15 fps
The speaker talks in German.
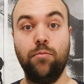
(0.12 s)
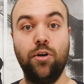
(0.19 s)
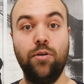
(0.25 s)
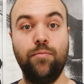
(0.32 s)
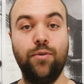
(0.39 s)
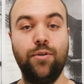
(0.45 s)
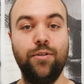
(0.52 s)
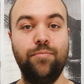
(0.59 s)

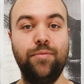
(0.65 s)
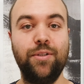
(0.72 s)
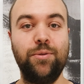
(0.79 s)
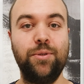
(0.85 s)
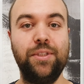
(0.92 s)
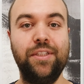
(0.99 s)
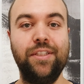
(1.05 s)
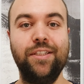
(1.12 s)
Moin Moin,
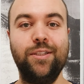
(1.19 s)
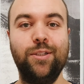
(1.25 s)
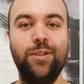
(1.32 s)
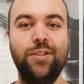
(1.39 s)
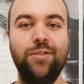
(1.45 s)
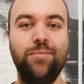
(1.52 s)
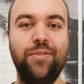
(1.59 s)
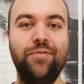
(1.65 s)
Miro hier,
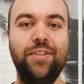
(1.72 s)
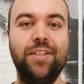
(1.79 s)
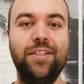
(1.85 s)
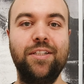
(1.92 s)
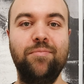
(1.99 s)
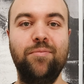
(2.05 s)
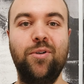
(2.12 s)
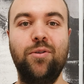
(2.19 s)
heute mal
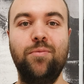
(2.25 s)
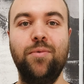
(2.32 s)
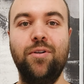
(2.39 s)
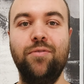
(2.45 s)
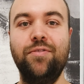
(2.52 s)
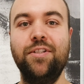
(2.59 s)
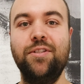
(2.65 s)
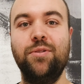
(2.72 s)
wieder im
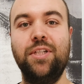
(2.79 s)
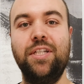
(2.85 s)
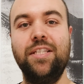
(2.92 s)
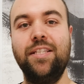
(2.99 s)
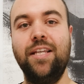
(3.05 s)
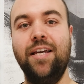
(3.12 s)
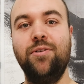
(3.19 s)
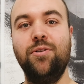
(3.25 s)
Homeoffice und
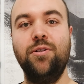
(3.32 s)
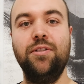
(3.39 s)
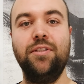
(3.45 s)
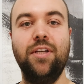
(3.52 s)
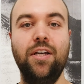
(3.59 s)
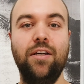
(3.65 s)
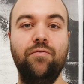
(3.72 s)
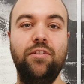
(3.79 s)
ich zeige
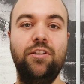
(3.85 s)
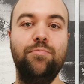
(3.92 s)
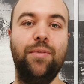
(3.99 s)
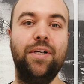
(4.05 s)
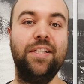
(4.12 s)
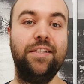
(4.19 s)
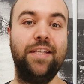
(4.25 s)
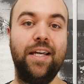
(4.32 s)
euch, wie ich
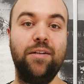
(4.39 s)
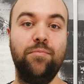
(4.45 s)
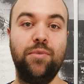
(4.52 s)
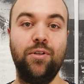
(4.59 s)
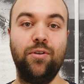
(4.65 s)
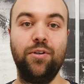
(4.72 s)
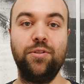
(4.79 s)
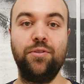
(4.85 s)
meine
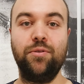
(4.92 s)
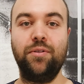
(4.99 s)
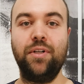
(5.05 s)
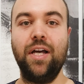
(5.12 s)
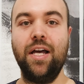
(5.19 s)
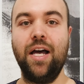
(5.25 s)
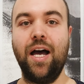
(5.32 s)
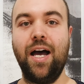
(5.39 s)

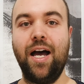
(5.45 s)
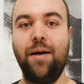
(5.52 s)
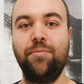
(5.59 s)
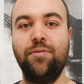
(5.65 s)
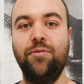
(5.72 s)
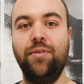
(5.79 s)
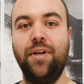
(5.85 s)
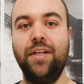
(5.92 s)
Deckenbeleuchtung
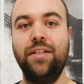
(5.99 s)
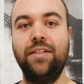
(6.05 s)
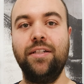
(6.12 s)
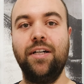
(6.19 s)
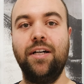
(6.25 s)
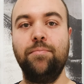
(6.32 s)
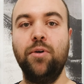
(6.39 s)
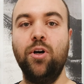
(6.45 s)

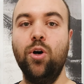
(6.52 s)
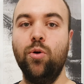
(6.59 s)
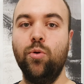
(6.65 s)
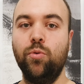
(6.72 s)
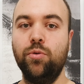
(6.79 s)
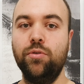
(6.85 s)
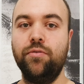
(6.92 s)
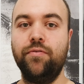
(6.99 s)
abgegradet habe
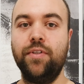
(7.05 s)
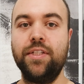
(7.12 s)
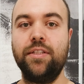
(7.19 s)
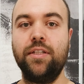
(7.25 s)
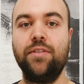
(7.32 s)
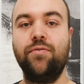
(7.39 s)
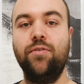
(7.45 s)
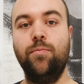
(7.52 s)
und was
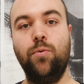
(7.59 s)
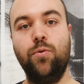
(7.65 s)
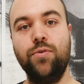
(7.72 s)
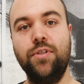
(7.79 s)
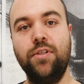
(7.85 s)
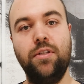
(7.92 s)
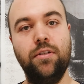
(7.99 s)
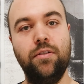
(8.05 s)
das für
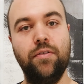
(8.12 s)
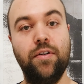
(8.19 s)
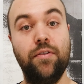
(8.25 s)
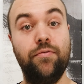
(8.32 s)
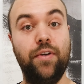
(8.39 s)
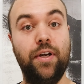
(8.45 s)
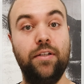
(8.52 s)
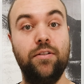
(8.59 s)
positive
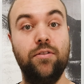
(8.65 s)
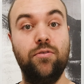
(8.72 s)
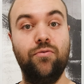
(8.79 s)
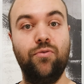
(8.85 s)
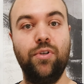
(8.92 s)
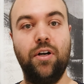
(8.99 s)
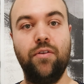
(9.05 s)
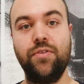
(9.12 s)
Effekte
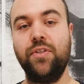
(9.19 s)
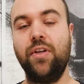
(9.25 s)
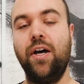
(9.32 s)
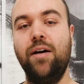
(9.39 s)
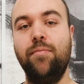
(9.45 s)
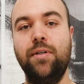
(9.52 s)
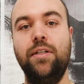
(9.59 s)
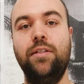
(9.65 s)
sowohl aufs
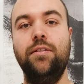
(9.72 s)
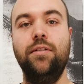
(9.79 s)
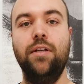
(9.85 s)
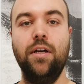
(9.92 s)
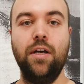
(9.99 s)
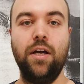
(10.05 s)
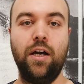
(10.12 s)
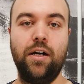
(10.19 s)

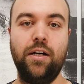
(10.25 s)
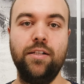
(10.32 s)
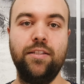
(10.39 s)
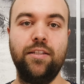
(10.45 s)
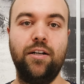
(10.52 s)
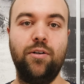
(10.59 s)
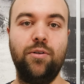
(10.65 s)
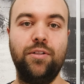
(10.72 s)
Arbeiten
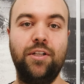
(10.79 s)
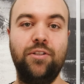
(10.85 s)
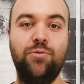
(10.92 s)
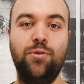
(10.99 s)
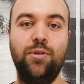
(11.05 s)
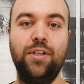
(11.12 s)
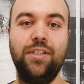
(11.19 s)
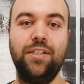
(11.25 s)
als auch
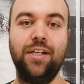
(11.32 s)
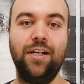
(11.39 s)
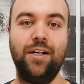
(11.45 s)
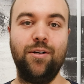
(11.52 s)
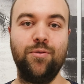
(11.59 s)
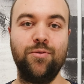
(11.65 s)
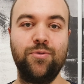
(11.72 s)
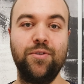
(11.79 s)
natürlich
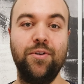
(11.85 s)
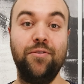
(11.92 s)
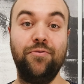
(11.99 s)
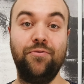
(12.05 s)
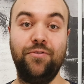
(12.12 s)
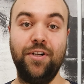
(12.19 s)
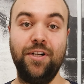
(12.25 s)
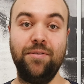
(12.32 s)
aufs
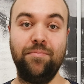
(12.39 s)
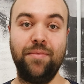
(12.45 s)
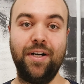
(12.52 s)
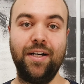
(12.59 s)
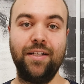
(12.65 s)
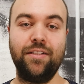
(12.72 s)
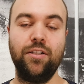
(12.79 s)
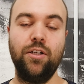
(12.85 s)
Filmen
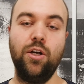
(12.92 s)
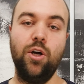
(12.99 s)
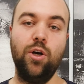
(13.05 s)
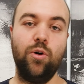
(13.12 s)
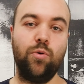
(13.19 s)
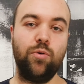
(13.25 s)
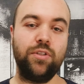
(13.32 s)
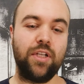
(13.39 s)
hat.
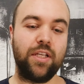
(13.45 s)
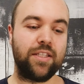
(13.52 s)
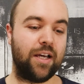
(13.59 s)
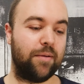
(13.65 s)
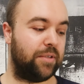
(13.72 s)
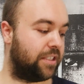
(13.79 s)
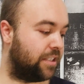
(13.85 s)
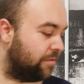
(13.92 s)
Und
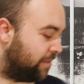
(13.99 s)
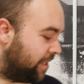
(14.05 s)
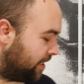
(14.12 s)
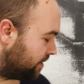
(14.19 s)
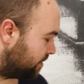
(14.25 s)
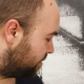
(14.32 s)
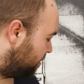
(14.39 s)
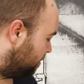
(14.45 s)
das habe ich
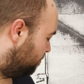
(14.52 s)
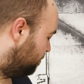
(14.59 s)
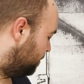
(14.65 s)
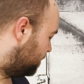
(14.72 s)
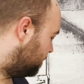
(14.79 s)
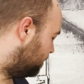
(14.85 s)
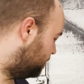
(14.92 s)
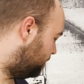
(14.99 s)
gemacht
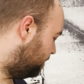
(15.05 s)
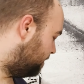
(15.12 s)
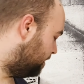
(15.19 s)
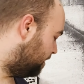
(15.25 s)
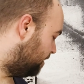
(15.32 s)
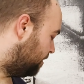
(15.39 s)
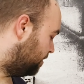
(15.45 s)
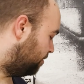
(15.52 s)
mit
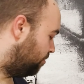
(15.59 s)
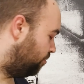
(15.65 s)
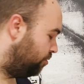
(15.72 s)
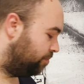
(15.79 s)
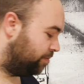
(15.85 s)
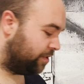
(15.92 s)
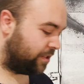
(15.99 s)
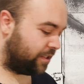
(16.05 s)
dieser
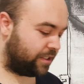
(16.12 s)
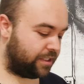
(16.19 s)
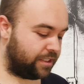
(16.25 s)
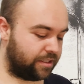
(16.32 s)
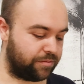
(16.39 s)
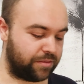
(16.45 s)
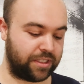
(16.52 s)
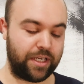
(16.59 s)
Glühbirne
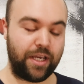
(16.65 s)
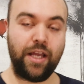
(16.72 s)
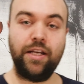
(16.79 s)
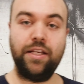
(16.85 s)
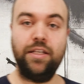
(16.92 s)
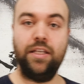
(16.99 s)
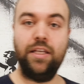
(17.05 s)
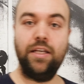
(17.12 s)
hier, mit der
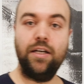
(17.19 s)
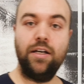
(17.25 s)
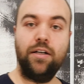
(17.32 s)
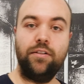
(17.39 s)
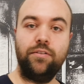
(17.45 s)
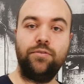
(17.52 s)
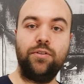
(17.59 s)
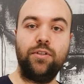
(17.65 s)
LED
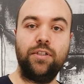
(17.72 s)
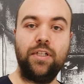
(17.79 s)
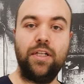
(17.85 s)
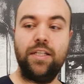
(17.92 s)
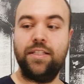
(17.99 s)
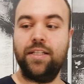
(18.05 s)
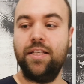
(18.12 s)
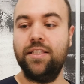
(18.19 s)

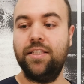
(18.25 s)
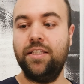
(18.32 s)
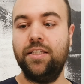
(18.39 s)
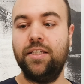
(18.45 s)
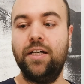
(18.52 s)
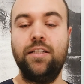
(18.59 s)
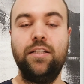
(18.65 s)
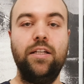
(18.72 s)
von Sansi.
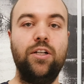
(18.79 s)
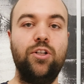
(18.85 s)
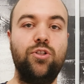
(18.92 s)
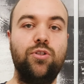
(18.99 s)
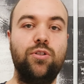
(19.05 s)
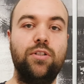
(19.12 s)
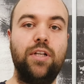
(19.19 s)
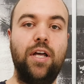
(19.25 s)
Ich hatte ja
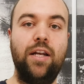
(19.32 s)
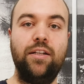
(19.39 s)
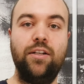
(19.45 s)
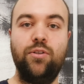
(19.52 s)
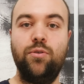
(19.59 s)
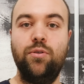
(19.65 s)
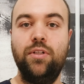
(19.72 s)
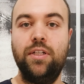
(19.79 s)
schon
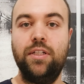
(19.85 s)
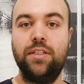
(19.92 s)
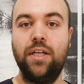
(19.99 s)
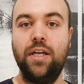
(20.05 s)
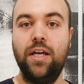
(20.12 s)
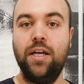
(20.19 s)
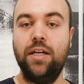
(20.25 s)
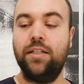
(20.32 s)

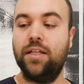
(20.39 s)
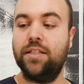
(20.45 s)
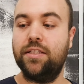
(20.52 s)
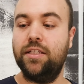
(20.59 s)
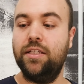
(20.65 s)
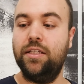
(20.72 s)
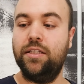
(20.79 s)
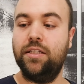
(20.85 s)
angekündigt,
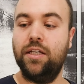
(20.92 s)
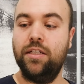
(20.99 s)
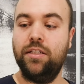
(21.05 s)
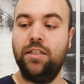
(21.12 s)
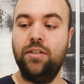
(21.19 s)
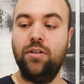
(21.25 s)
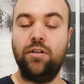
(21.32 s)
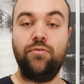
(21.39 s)
dass ich
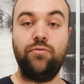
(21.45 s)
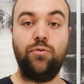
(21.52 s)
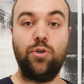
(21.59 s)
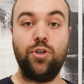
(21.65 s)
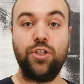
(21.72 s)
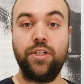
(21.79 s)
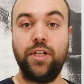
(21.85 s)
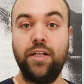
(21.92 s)
die noch
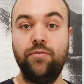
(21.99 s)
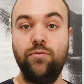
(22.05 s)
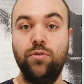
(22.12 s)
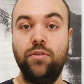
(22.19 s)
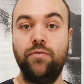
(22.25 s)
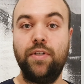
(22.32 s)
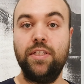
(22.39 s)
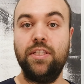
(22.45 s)
vorstellen
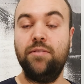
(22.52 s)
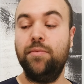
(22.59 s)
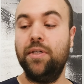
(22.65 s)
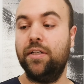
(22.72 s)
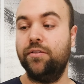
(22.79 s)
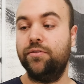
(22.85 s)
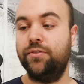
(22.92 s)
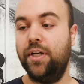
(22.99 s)
würde, wenn sie
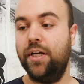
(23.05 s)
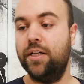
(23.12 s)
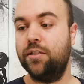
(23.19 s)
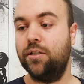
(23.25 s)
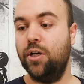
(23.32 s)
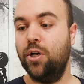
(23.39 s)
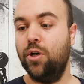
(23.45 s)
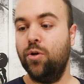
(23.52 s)
mir
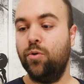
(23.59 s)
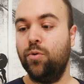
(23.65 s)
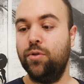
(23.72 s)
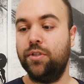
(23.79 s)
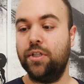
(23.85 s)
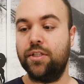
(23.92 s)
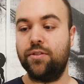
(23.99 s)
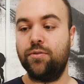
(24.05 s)
gefällt.
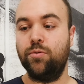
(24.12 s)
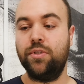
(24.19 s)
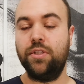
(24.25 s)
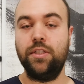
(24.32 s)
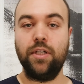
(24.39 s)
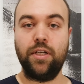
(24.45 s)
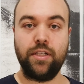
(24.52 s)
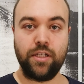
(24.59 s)
Und das tut
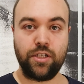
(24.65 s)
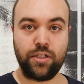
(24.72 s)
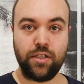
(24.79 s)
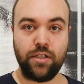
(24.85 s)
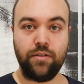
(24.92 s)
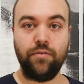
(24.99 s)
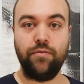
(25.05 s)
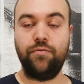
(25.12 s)
sie. An der
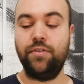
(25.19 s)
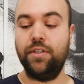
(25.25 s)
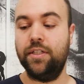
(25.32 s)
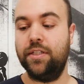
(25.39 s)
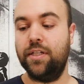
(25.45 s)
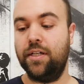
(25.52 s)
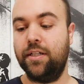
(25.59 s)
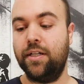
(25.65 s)
Stelle
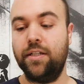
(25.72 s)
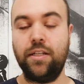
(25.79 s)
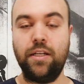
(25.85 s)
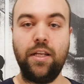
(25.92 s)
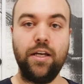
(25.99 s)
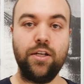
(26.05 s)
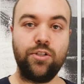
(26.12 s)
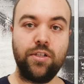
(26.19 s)
vielen Dank an
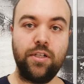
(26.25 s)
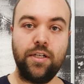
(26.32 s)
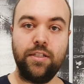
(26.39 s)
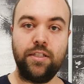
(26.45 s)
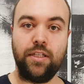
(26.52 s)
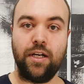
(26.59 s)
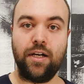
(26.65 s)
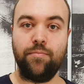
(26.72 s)
den
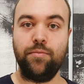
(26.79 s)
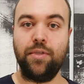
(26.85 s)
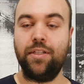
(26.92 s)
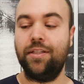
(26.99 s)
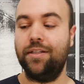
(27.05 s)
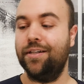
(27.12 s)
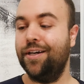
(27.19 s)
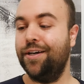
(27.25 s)
Hersteller. Die haben mir
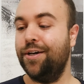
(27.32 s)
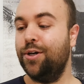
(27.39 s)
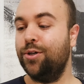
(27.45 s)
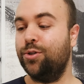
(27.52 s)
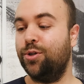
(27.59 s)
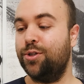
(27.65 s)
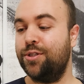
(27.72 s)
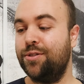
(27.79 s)
die
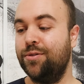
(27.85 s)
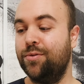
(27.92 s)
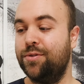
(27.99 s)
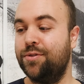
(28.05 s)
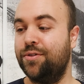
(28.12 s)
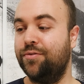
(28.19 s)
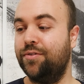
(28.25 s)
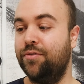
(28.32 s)

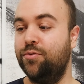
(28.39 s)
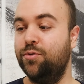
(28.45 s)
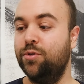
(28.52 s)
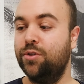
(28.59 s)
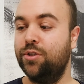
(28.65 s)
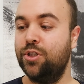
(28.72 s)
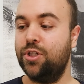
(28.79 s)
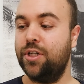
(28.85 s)
kostenlos zur
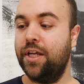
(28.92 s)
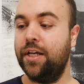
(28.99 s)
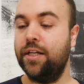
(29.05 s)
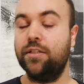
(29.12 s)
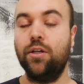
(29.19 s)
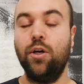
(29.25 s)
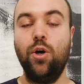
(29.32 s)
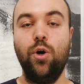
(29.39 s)
Verfügung
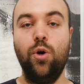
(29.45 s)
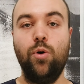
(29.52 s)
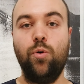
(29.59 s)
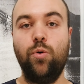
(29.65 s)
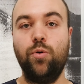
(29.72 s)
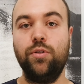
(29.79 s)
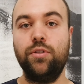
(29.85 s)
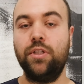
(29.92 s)
gestellt.
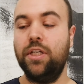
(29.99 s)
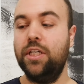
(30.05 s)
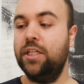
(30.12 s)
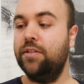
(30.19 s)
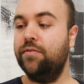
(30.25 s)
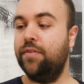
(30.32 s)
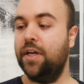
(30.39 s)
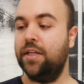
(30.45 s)
Und
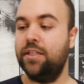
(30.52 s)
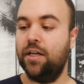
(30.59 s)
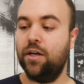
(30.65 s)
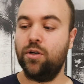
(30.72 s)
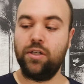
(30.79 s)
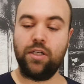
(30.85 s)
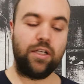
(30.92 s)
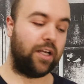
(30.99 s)
ich werde die
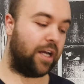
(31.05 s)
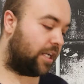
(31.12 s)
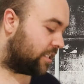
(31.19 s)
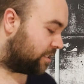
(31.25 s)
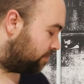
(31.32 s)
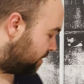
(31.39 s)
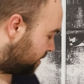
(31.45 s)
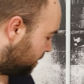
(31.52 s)
auch ein
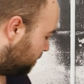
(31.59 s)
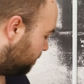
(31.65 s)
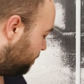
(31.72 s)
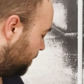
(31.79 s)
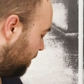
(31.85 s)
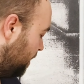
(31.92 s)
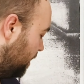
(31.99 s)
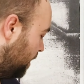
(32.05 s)
kleines bisschen
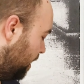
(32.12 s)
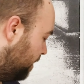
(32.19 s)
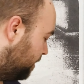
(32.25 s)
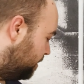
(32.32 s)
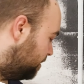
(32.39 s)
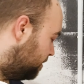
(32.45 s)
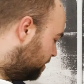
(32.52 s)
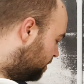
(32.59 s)

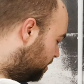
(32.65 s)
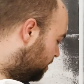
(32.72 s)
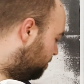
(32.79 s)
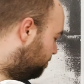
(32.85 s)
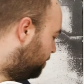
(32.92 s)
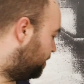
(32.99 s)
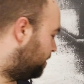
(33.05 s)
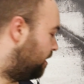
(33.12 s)
vergleichen
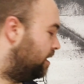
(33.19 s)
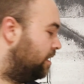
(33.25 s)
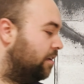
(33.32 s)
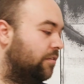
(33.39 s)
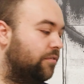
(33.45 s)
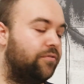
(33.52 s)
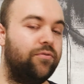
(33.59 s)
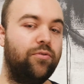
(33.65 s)
mit
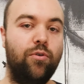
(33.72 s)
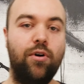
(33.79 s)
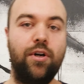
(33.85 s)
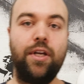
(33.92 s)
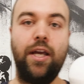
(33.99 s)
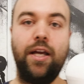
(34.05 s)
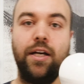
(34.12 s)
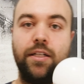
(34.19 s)
der
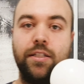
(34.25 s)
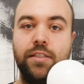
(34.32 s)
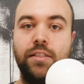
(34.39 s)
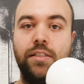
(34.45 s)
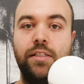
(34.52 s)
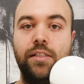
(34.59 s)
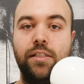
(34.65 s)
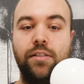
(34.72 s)

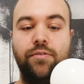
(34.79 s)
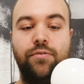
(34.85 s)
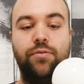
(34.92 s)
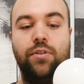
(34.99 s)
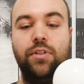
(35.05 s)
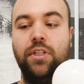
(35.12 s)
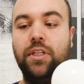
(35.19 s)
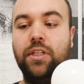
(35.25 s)
Vorgängerin hier
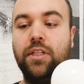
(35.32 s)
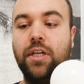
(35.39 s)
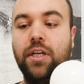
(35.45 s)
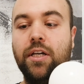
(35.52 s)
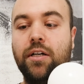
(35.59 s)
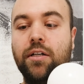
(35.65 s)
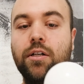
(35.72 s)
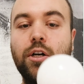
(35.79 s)
von
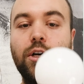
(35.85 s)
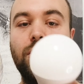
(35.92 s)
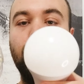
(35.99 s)
IKEA.